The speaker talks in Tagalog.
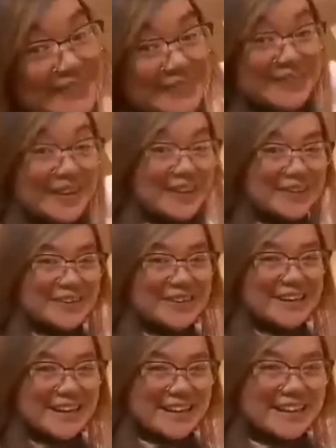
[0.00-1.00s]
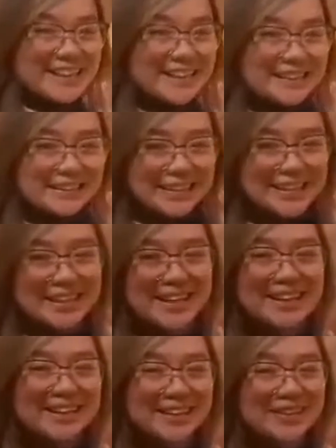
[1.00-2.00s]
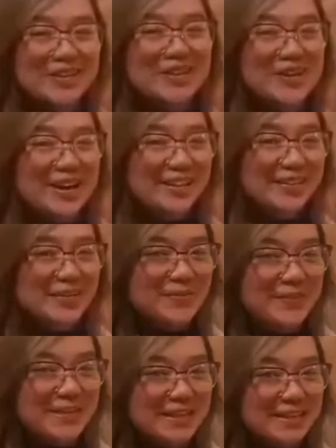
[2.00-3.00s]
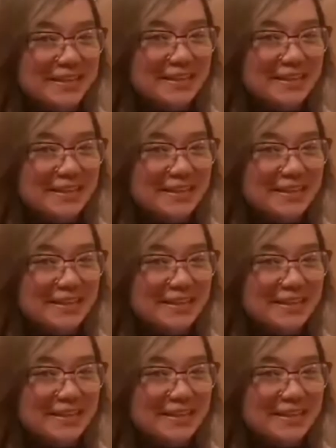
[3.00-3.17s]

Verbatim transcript: Ito na. Tignan natin kung red or pink.